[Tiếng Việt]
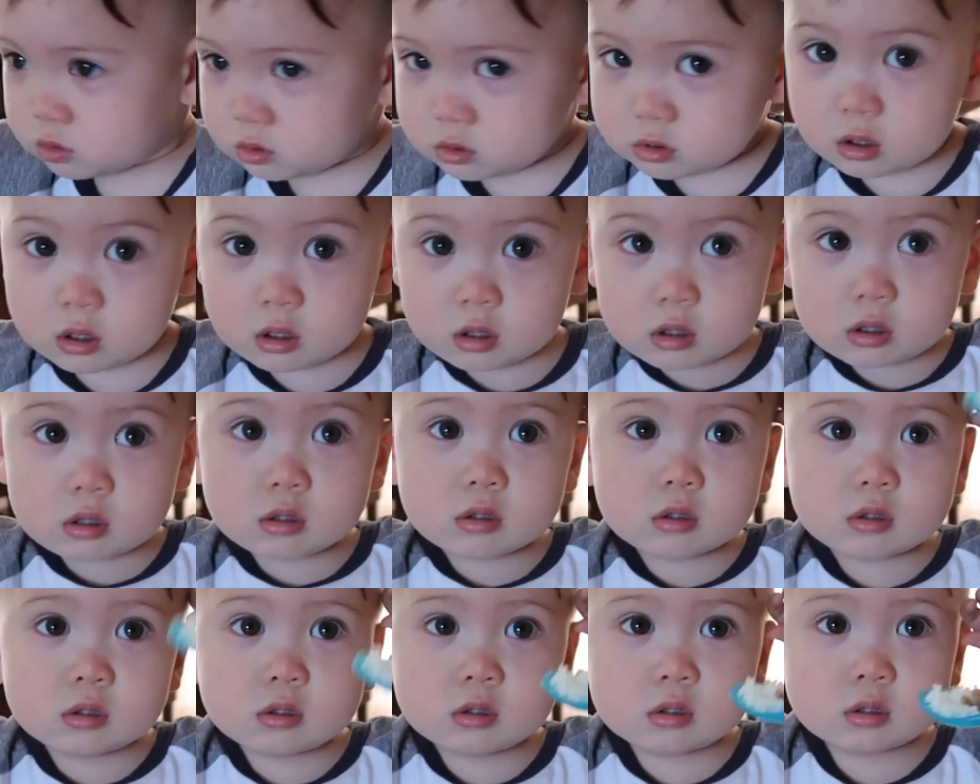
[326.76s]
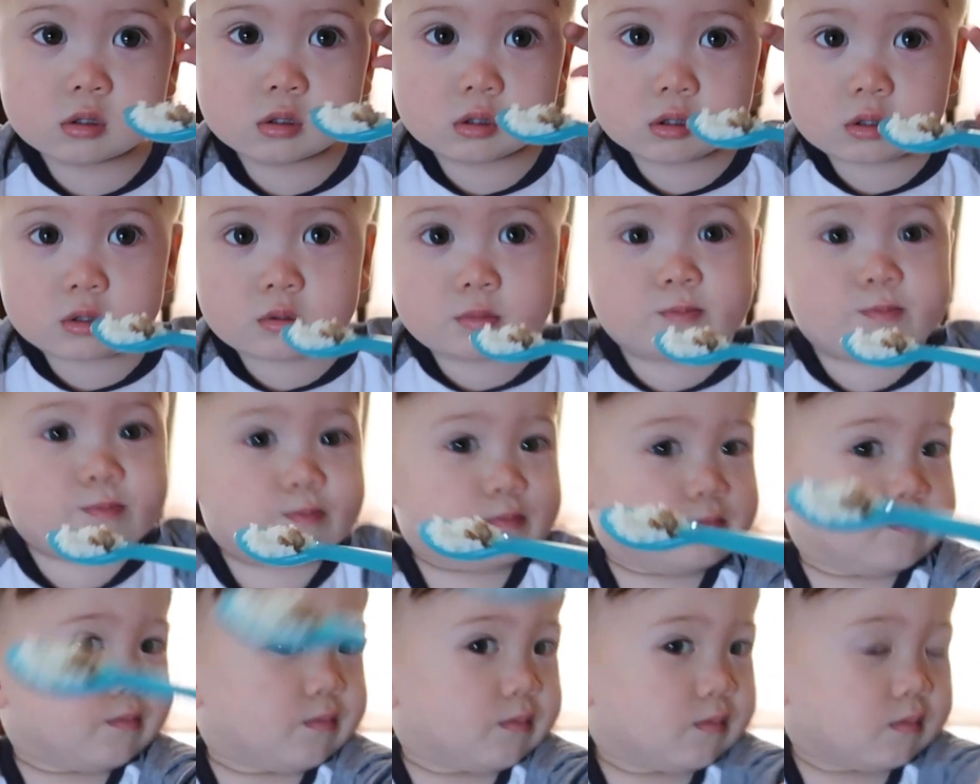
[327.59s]
Gãy kính bây giờ Thôi
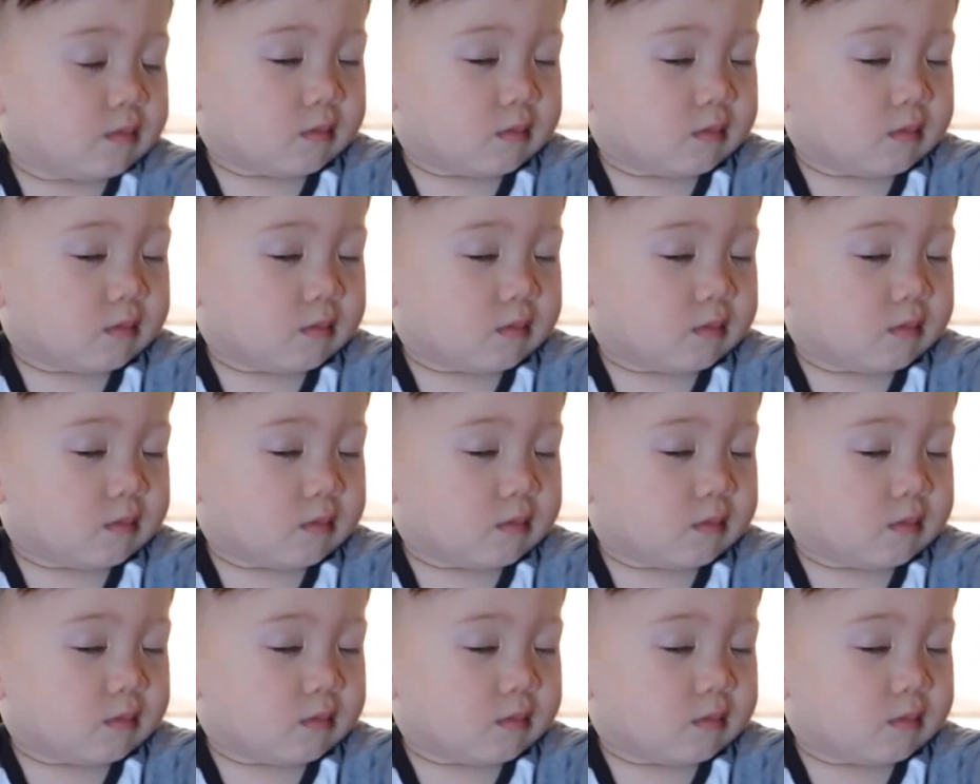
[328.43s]
Thế là